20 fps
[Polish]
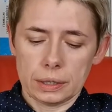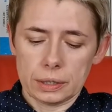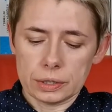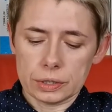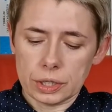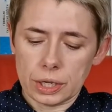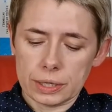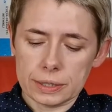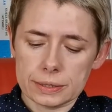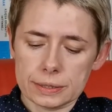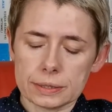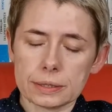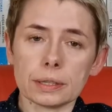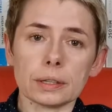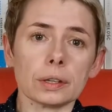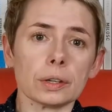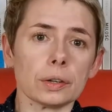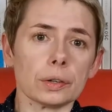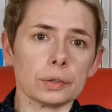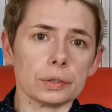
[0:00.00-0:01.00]
Czas
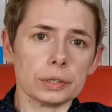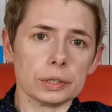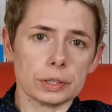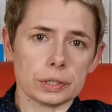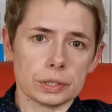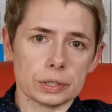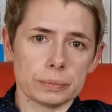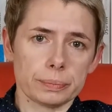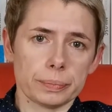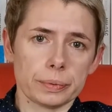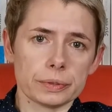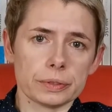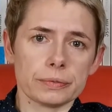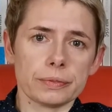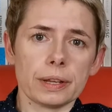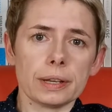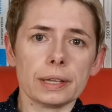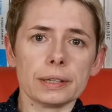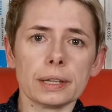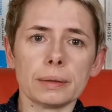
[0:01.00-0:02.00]
goryczy
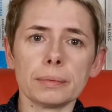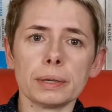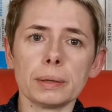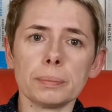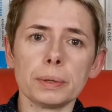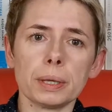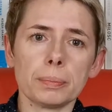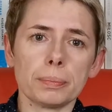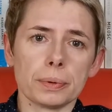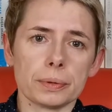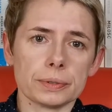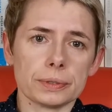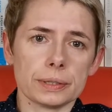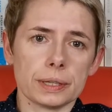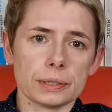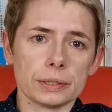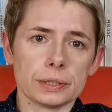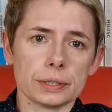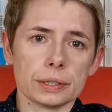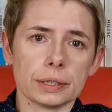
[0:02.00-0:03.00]
pozwala nam lepiej
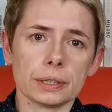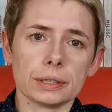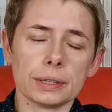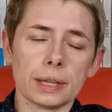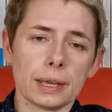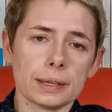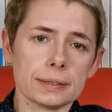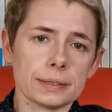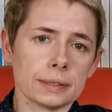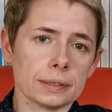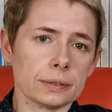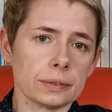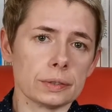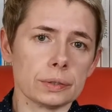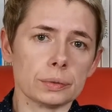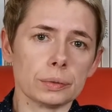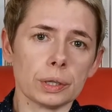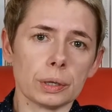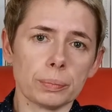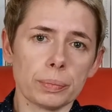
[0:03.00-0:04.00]
poznać Gdańsk z
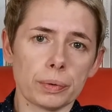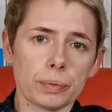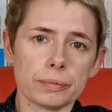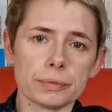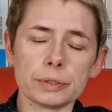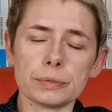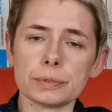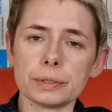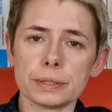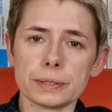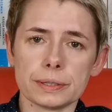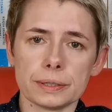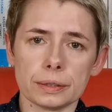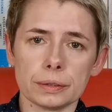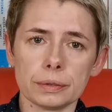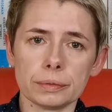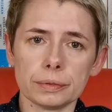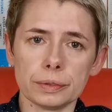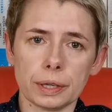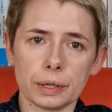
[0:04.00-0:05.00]
drugiej połowy XX
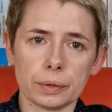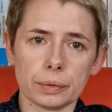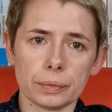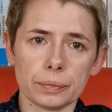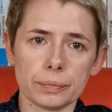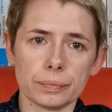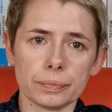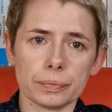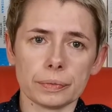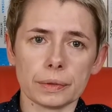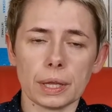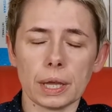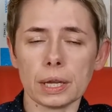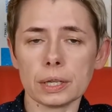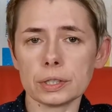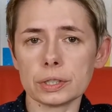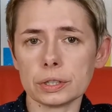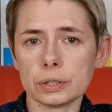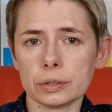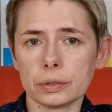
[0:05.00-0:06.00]
wieku,
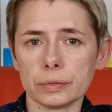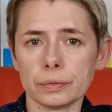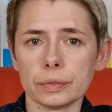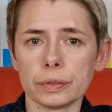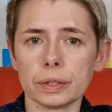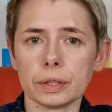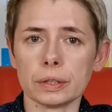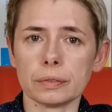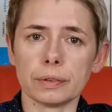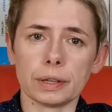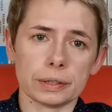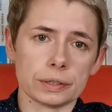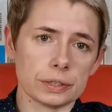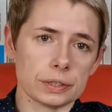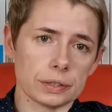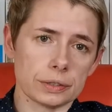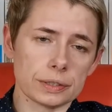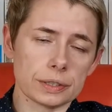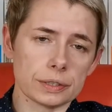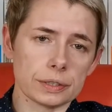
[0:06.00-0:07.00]
aż do
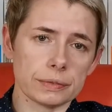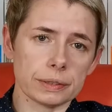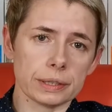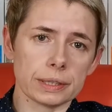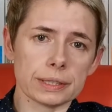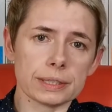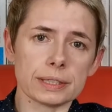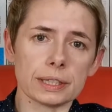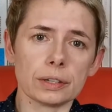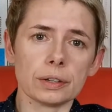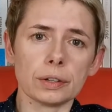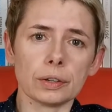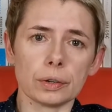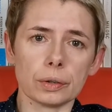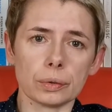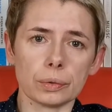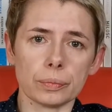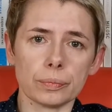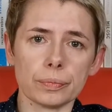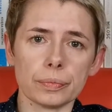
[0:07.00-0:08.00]
2019
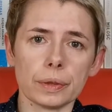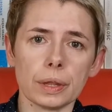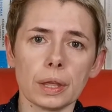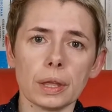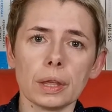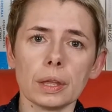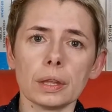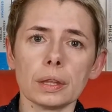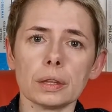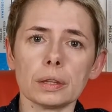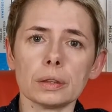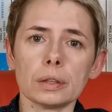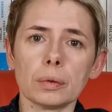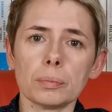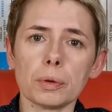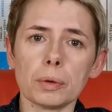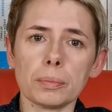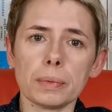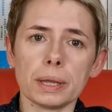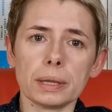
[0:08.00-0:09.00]
roku, do
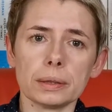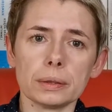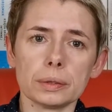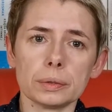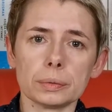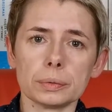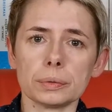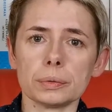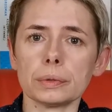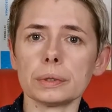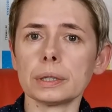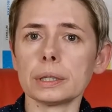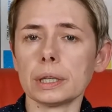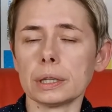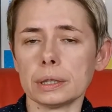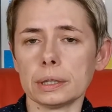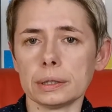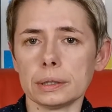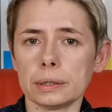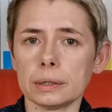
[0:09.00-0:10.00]
momentu,
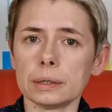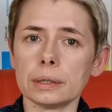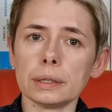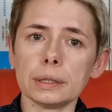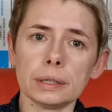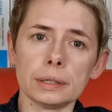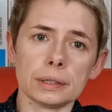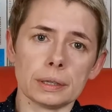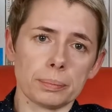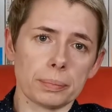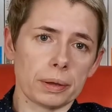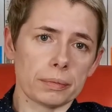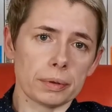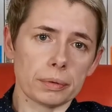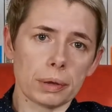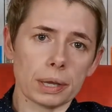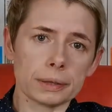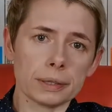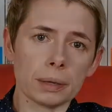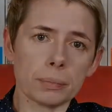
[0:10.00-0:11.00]
kiedy ginie Paweł
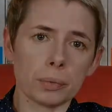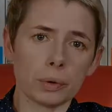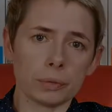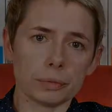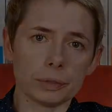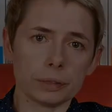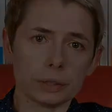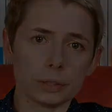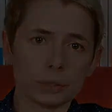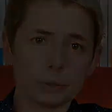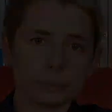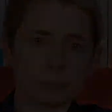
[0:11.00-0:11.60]
Adamowicz.